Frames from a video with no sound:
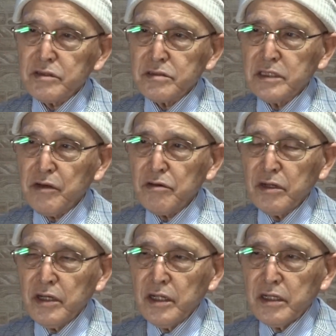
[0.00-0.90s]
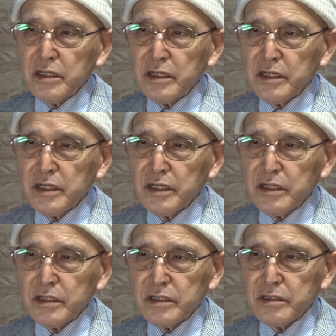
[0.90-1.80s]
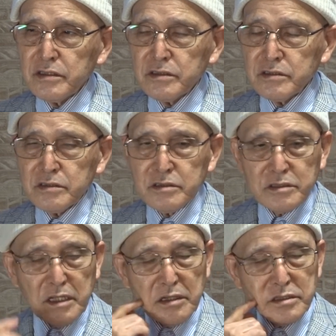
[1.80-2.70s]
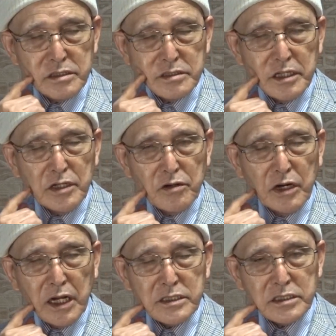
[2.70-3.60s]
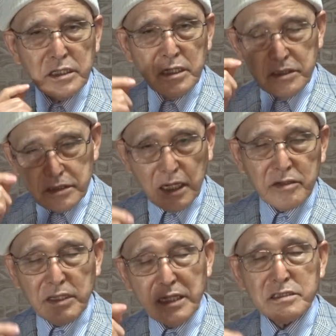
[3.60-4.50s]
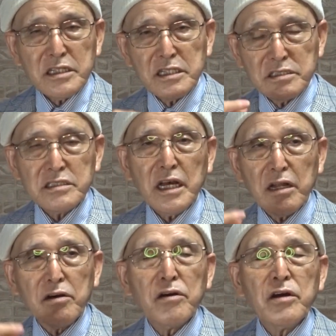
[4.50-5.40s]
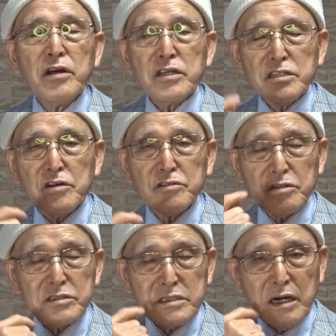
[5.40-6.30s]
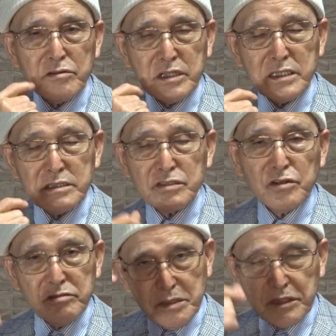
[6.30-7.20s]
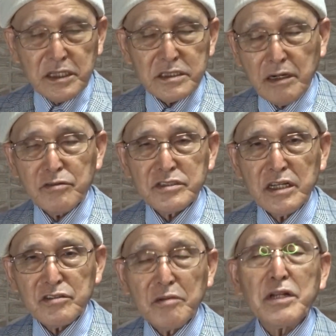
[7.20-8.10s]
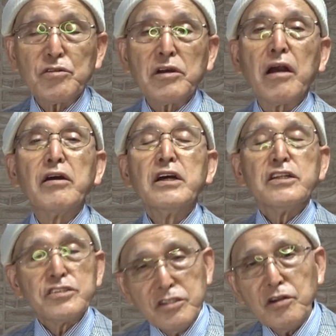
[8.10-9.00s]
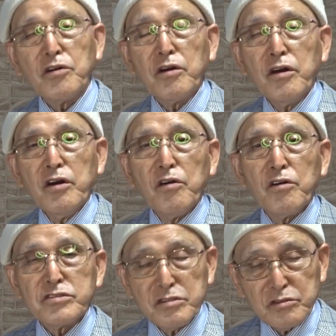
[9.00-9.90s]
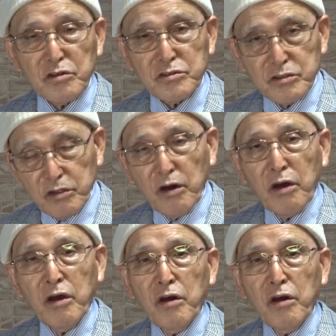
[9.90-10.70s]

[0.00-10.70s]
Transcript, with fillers: 根を、えー、ね、根の葉になんか立ってですね、あの、基本の葉を立って、その上にまた葉をつけるとか、まあ、とにかく治療をするということ、